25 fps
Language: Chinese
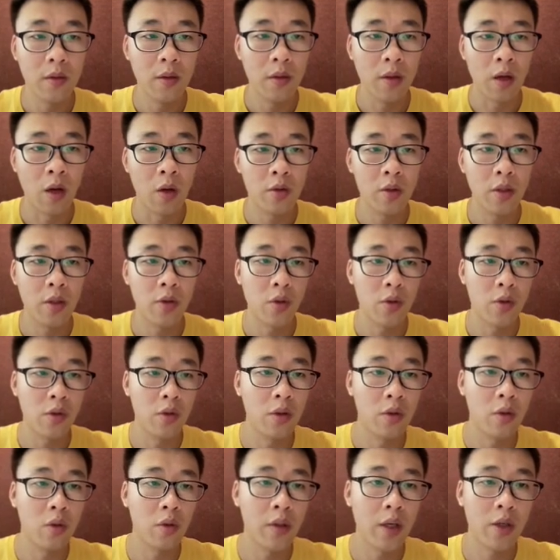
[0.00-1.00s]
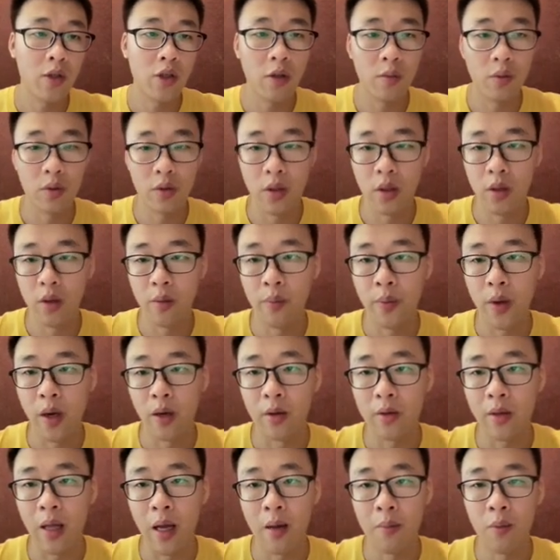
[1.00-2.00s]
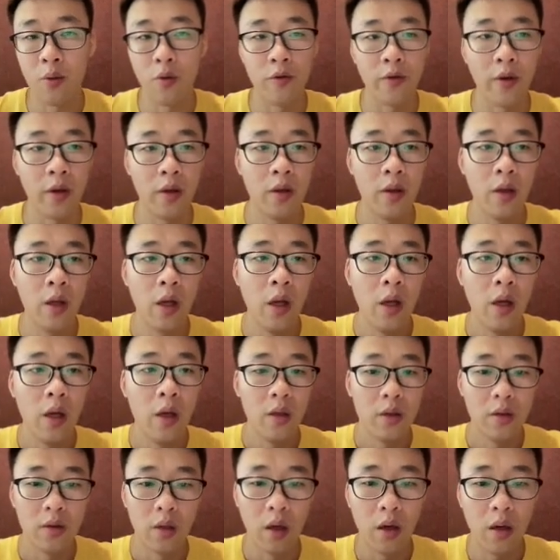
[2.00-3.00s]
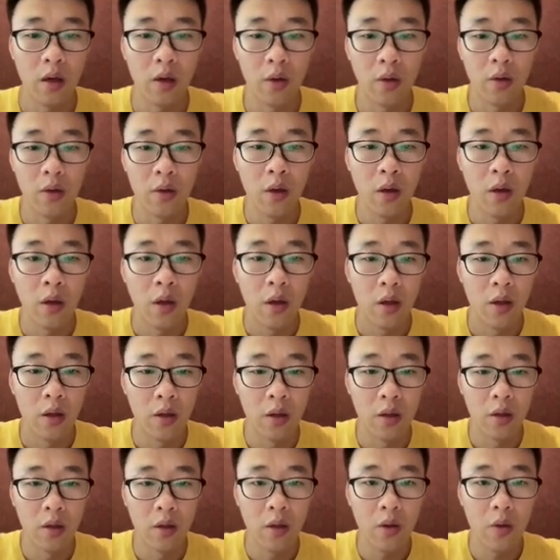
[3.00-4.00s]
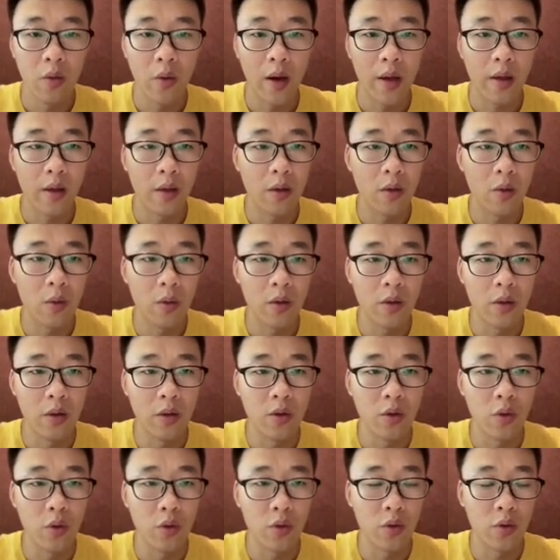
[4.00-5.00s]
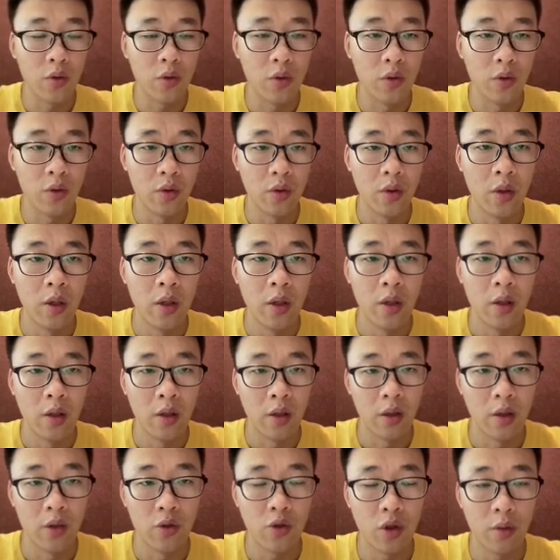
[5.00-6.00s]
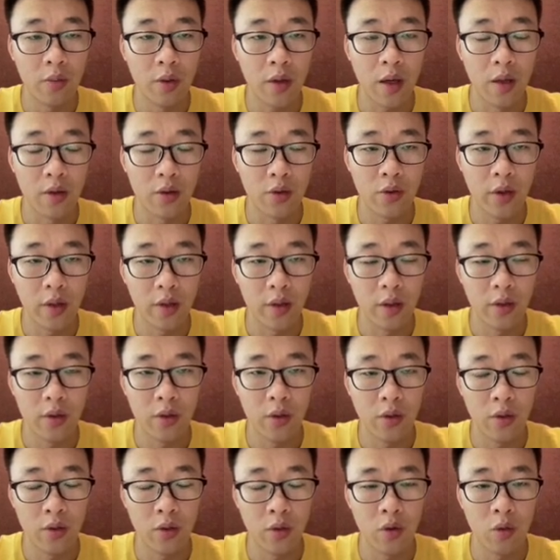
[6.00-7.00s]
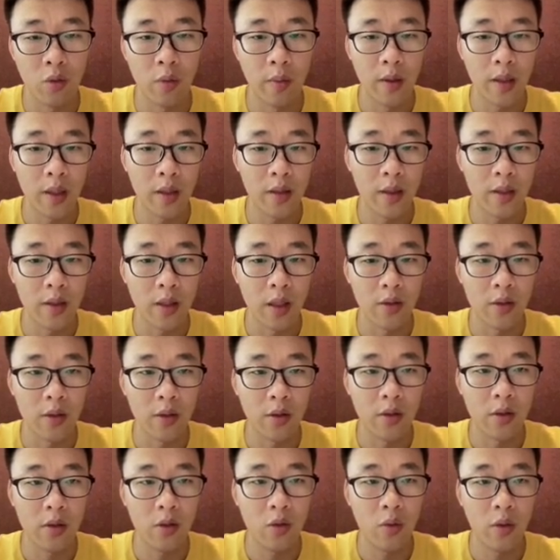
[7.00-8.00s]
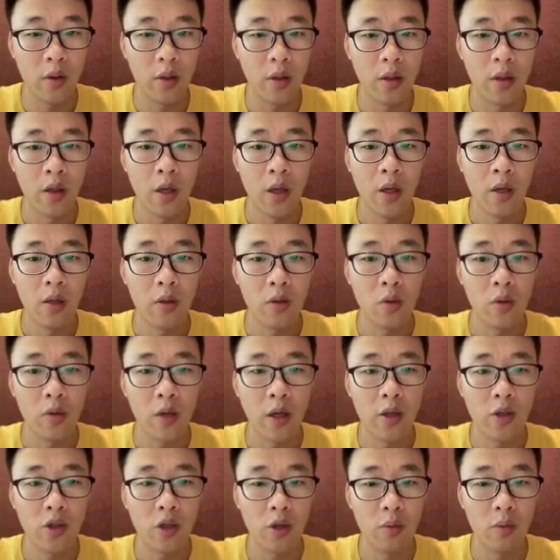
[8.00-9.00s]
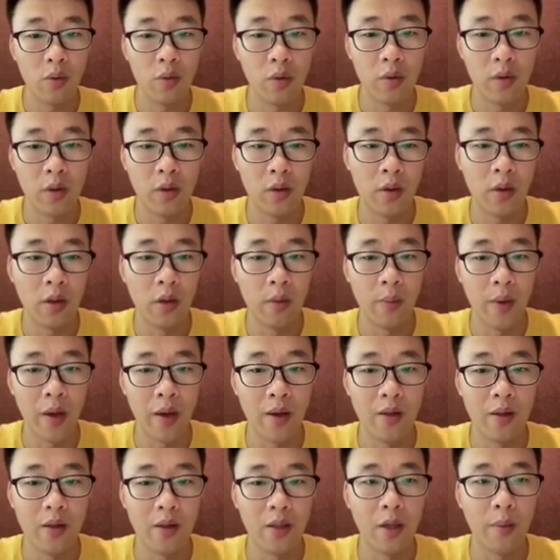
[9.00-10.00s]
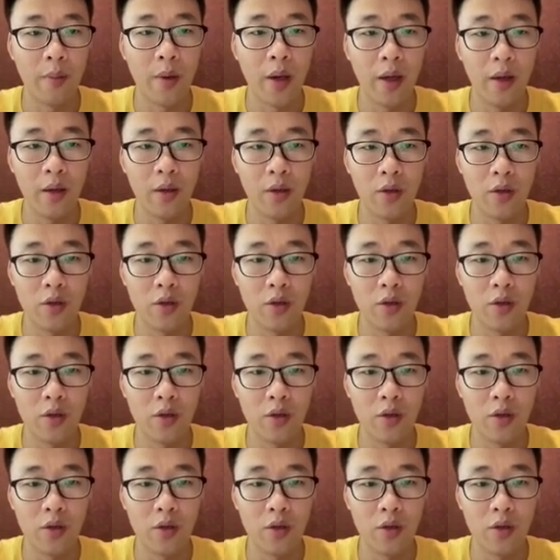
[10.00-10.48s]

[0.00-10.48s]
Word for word: 好，这就是动态 shape 的表达部分。然后另外一个问题就是shape constraint， 就是我们刚才讲，其实因为动态 shape 的编译器在编译的